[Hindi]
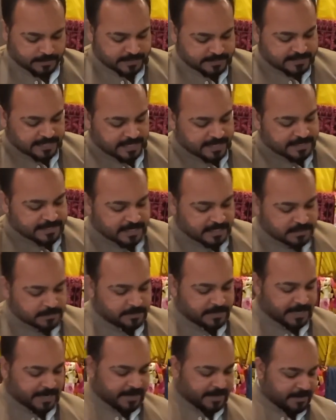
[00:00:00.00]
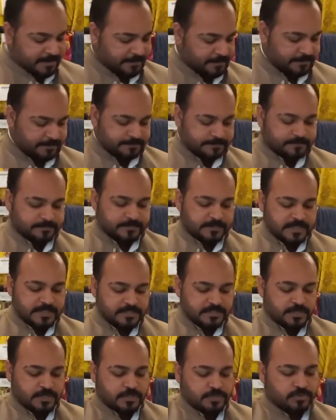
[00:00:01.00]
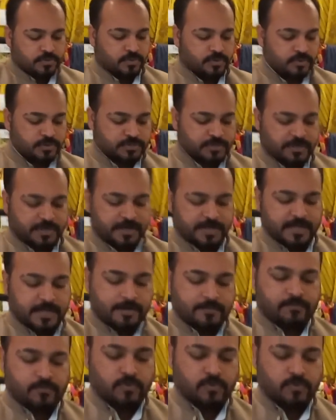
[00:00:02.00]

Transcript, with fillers: ये सैली टैक्स ब्रांड है इसकी जो शर्ट है